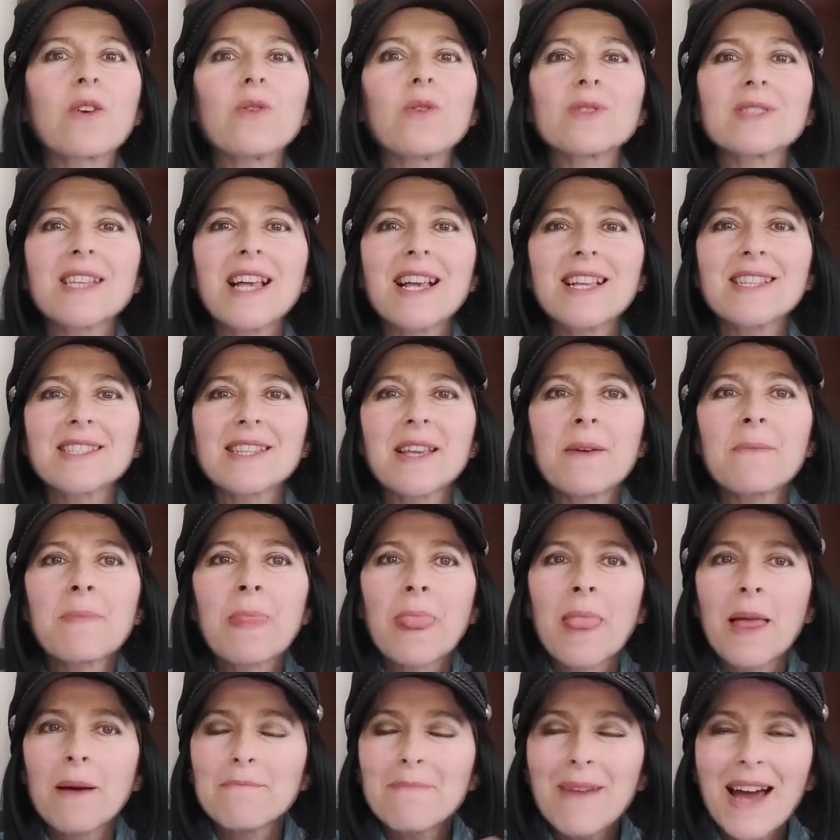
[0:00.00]
cosas
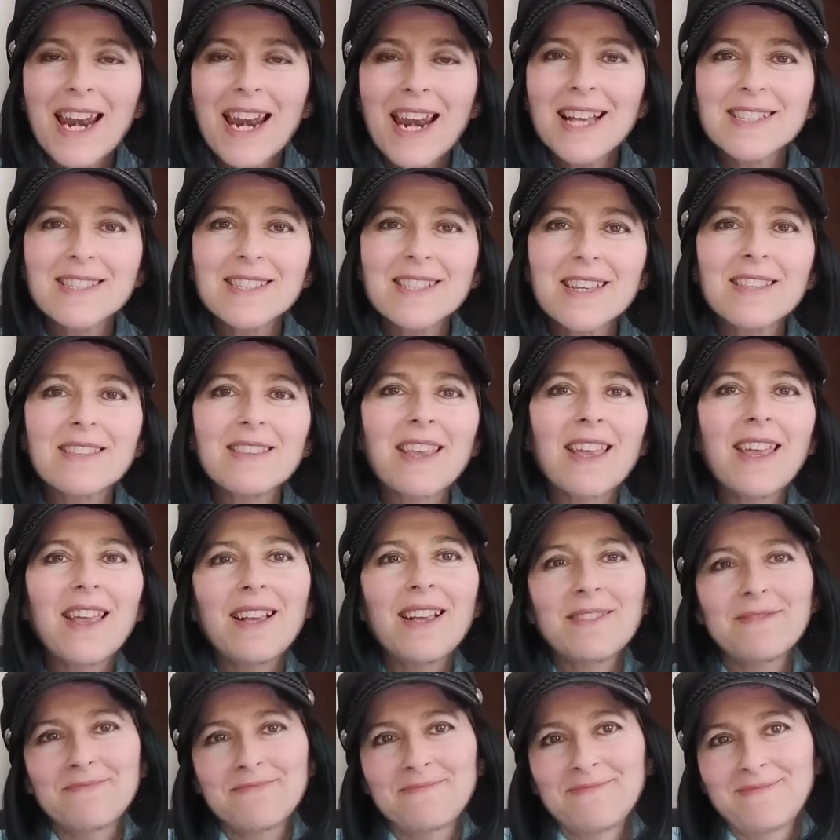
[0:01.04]
malas de
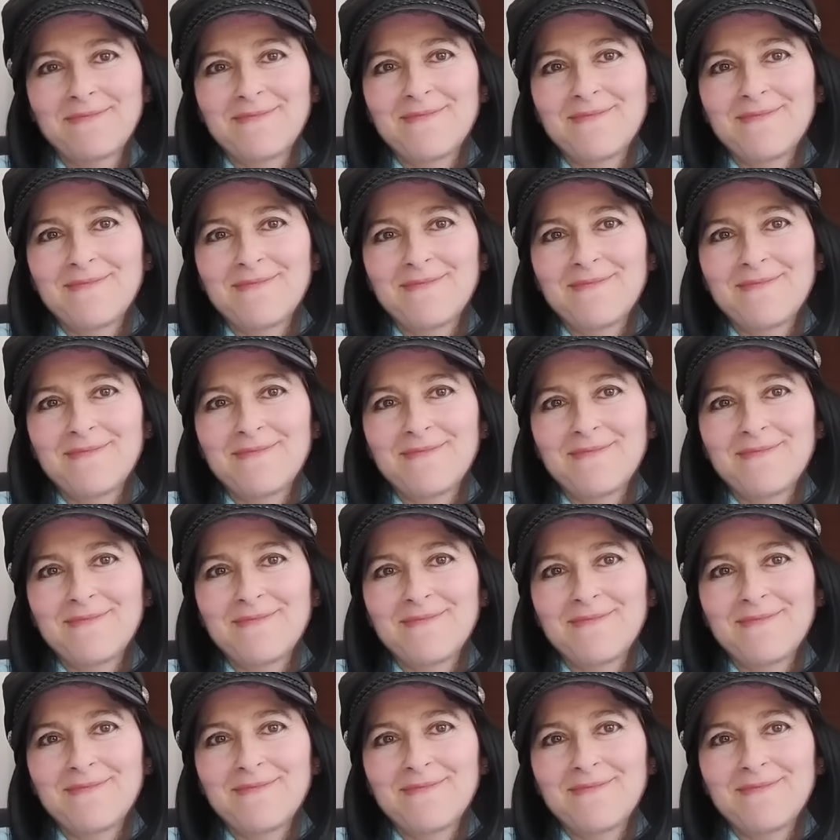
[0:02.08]
ti,